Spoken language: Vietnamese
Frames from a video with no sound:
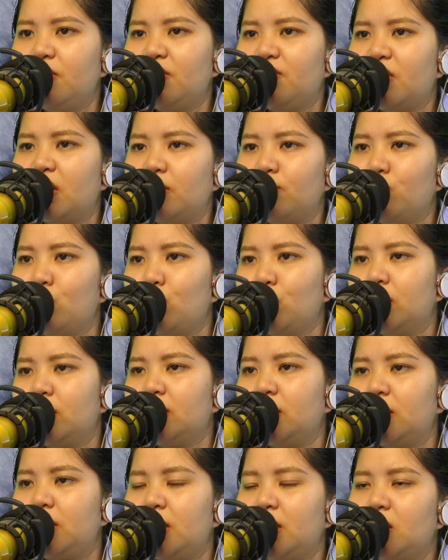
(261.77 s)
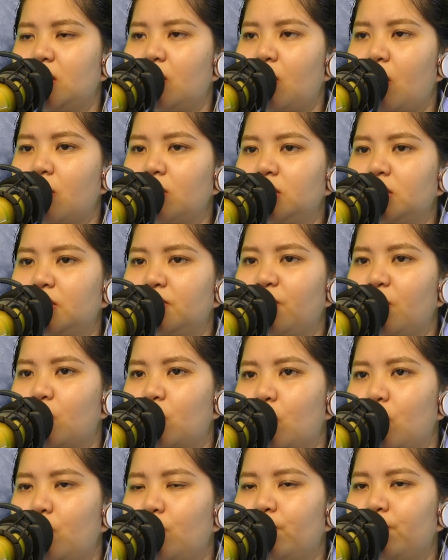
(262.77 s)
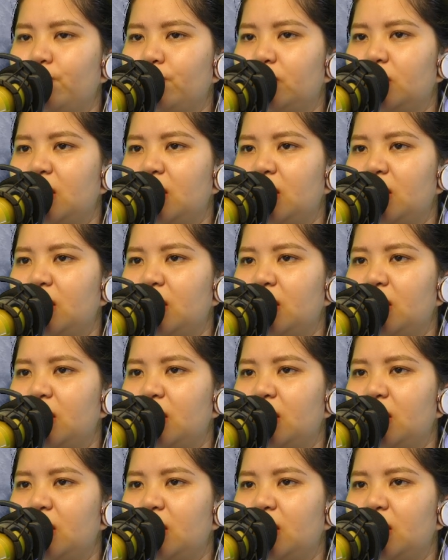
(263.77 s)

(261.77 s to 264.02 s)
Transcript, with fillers: Vì vậy mùi ở nơi đây khó ngửi vô cùng,